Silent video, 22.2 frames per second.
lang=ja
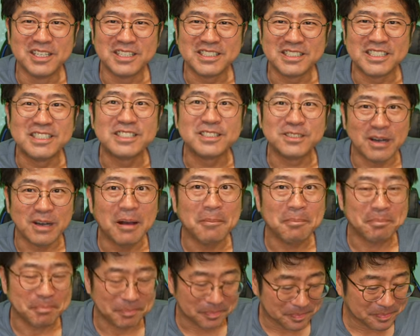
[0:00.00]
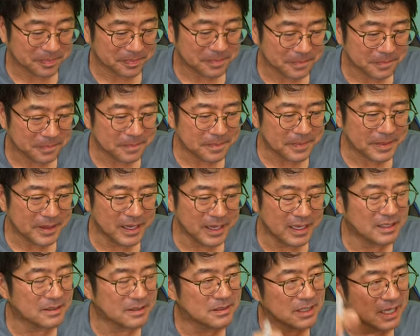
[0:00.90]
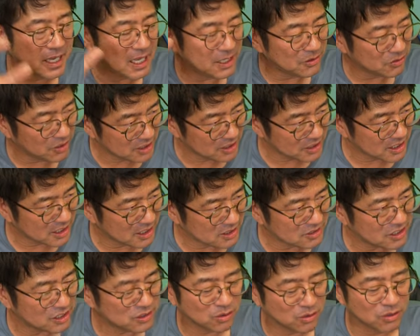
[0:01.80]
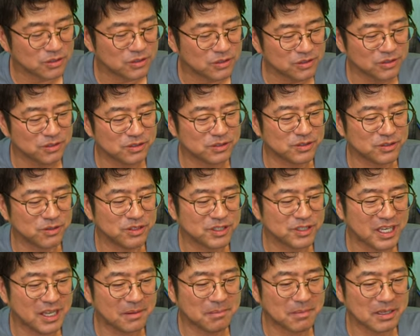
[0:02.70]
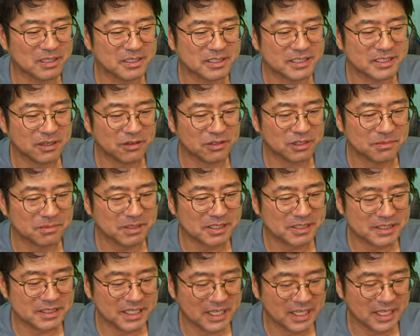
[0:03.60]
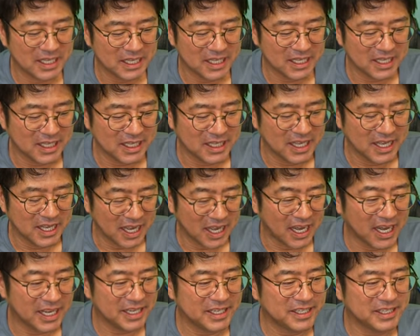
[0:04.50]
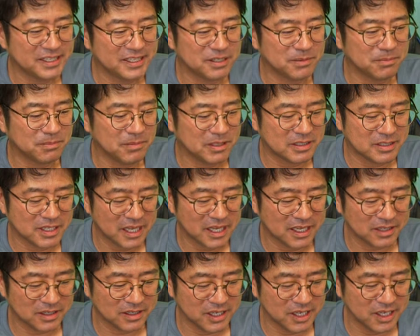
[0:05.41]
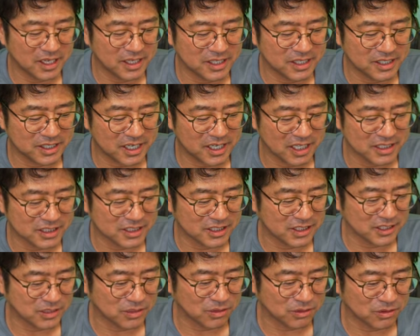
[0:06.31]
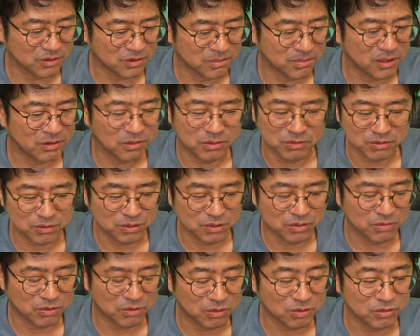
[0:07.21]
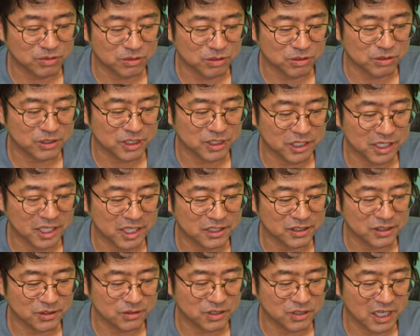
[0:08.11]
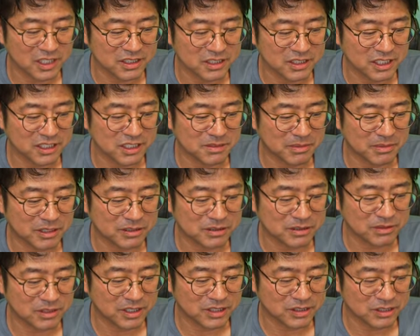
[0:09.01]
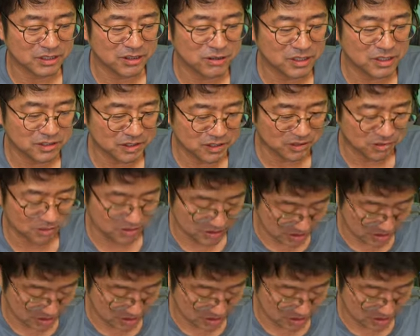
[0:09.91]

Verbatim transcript: 実は。あの絵に関してはそういうのをすごいテーマにしております。はい、すみません、えー、いい感じです。この、まあ、本当にもう上手やなという感じがしますので、次の作品こ